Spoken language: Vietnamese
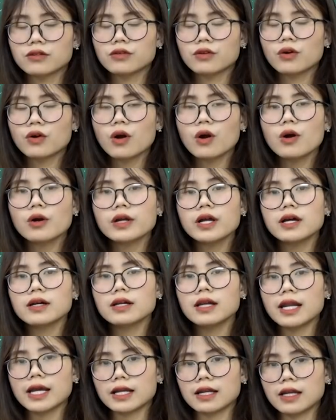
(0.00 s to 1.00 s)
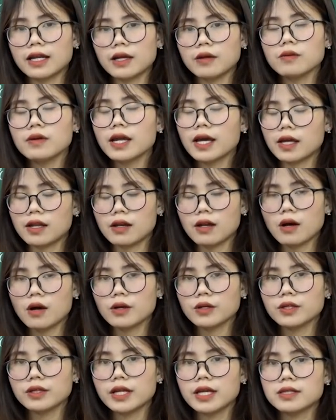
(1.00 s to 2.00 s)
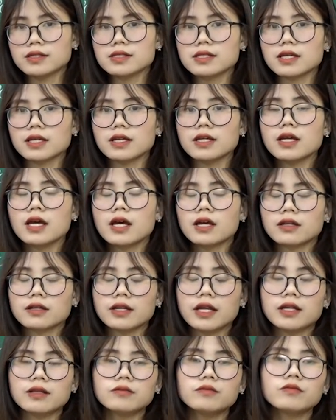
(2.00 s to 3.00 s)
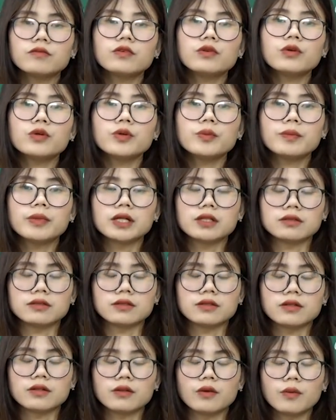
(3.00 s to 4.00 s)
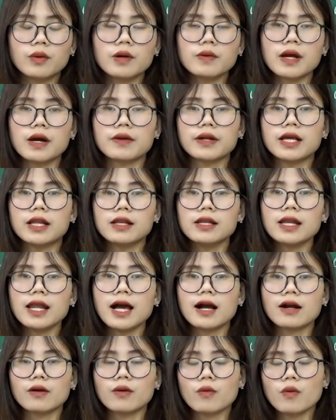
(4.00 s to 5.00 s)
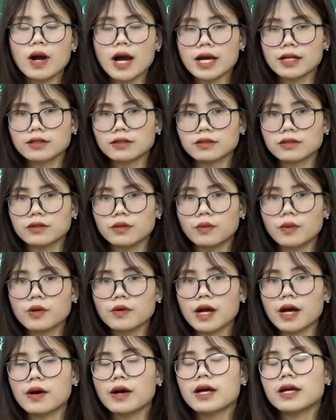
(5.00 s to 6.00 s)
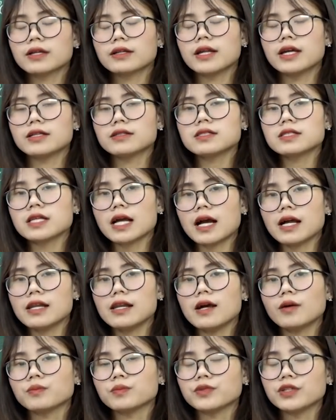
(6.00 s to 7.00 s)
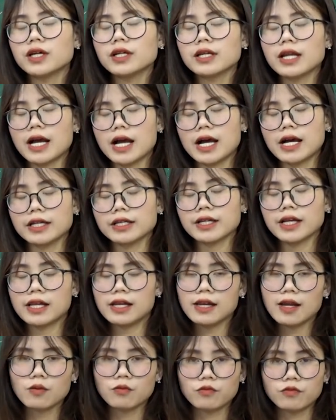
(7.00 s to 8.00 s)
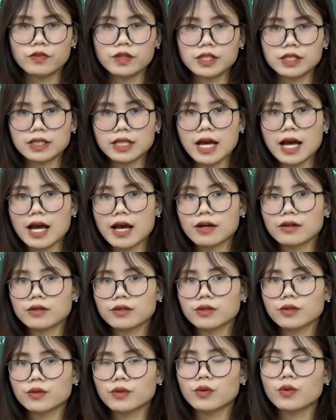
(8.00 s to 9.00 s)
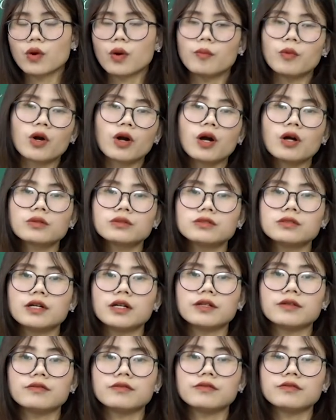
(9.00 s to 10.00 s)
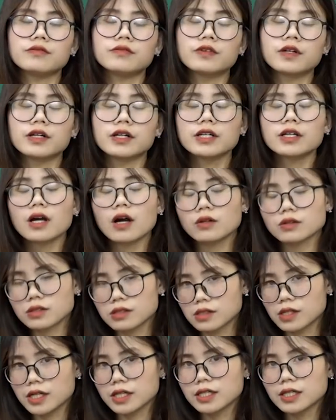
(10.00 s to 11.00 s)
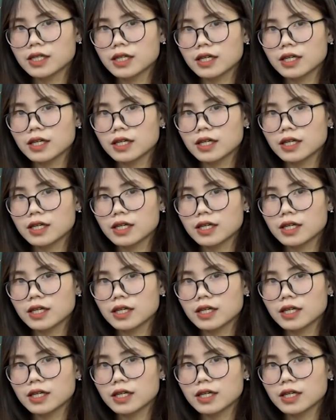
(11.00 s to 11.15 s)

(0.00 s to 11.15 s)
từ cô đơn lạnh lẽo lẻ loi đến gì đến vui mừng đúng không nào đến lạc quan đúng không nào đến cái lòng nhân ái cái lòng vị tha của một con người với con người